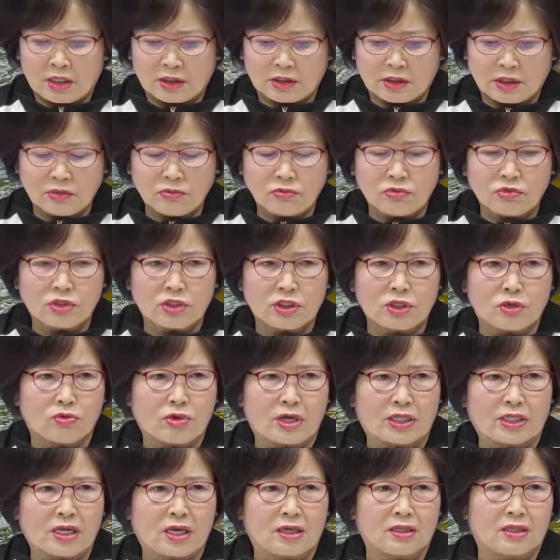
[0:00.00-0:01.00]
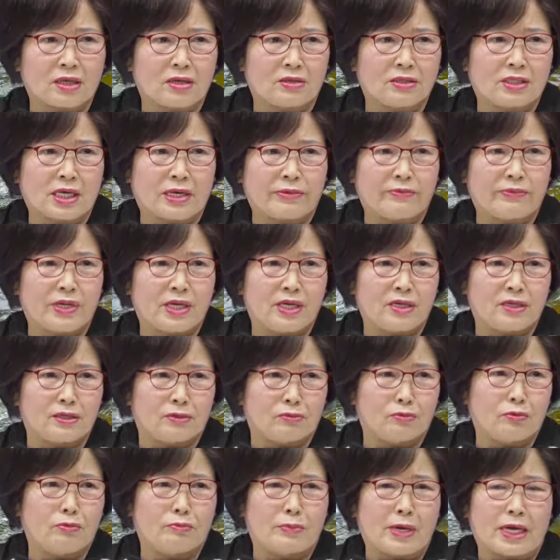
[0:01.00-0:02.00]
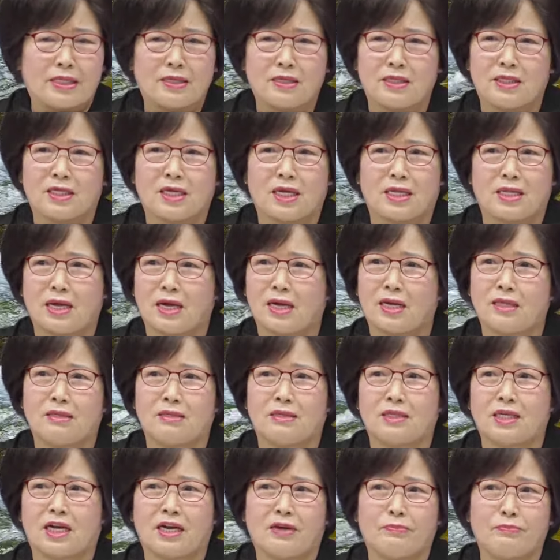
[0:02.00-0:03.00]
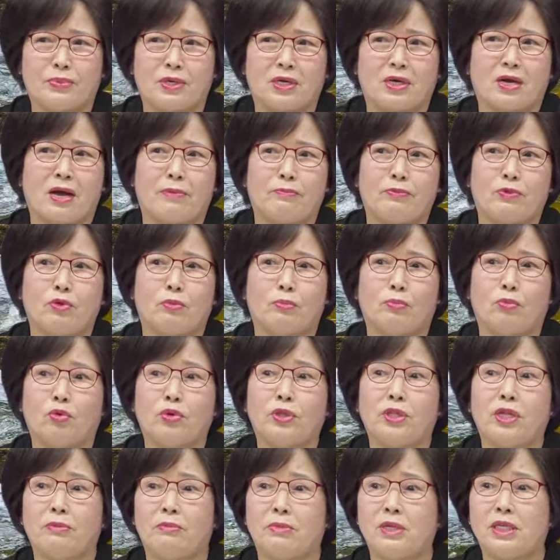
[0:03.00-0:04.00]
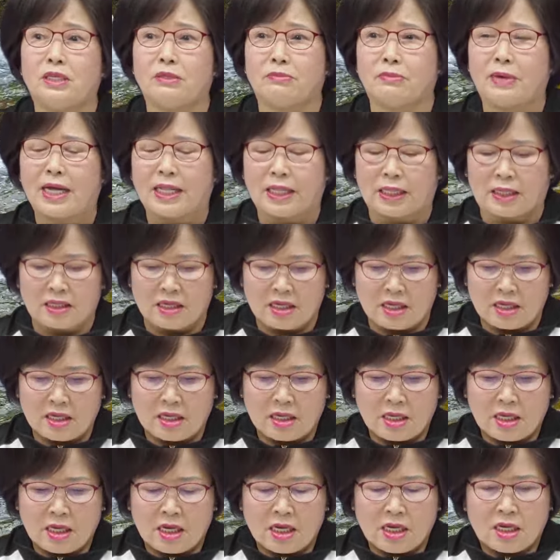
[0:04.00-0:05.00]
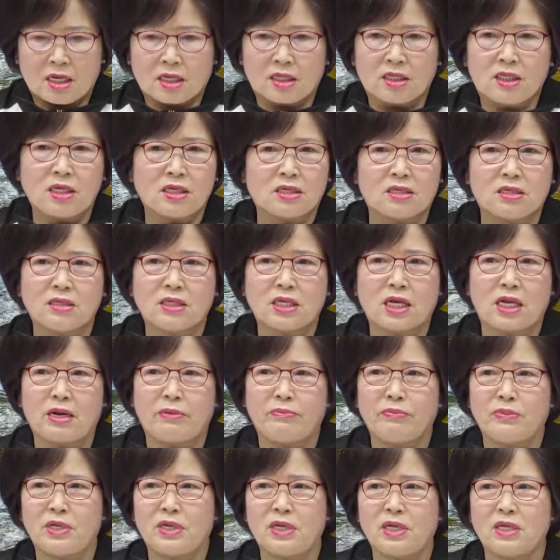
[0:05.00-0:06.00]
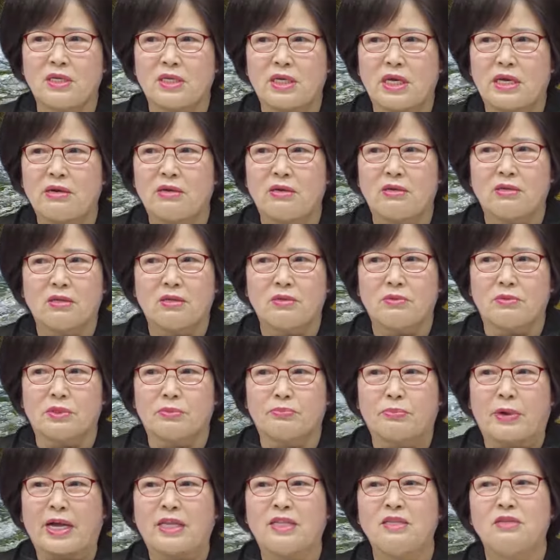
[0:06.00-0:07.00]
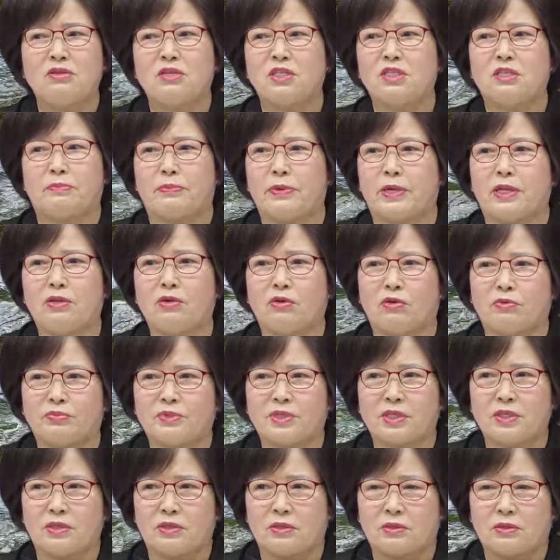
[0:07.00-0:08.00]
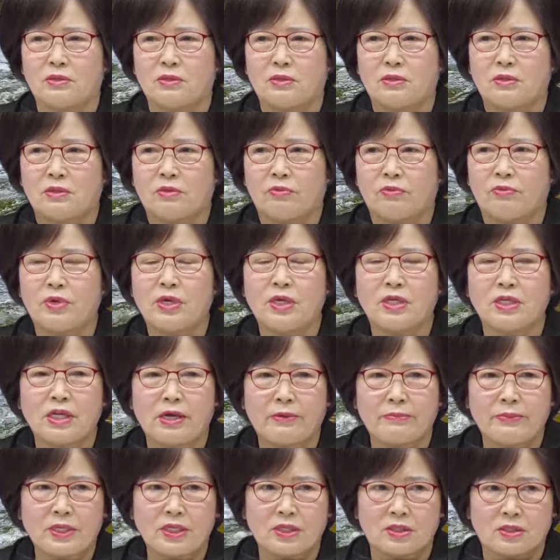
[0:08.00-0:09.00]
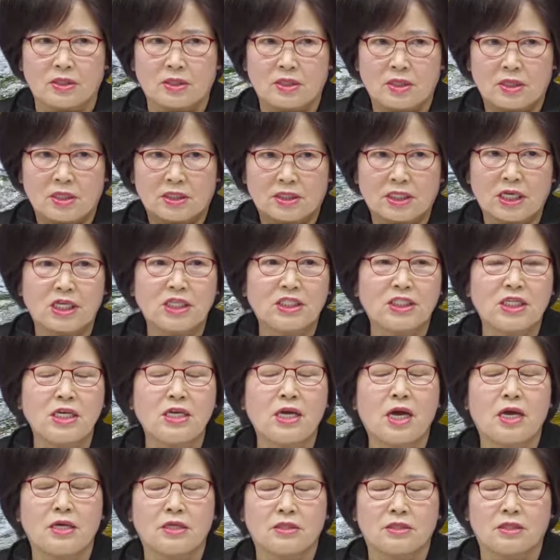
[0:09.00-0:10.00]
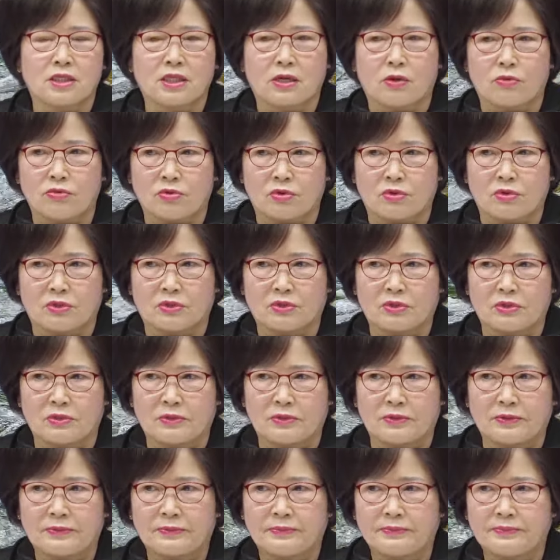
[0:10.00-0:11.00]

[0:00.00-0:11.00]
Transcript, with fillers: 천국 지역 왔다 갔다 한 사람들이 너무 많으니까 나 같은 사람 명함도 못 내밀지만 근데 그 사람들의 애언은 맞는 것이 별로 없어요 왜 그러냐면은 자기 생각에서 나온 거거든요